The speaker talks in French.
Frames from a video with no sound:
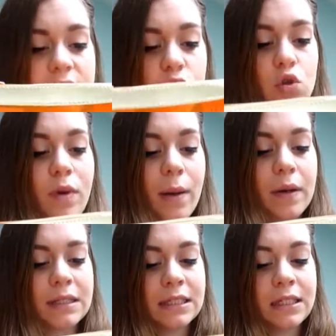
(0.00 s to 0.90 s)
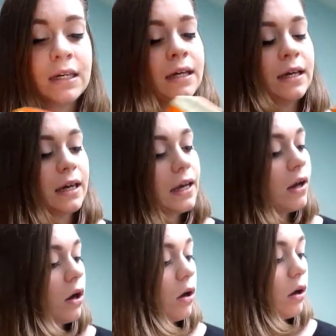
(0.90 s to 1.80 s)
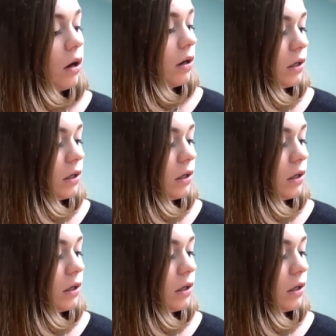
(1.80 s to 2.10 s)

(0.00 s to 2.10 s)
super pratique. Et euh,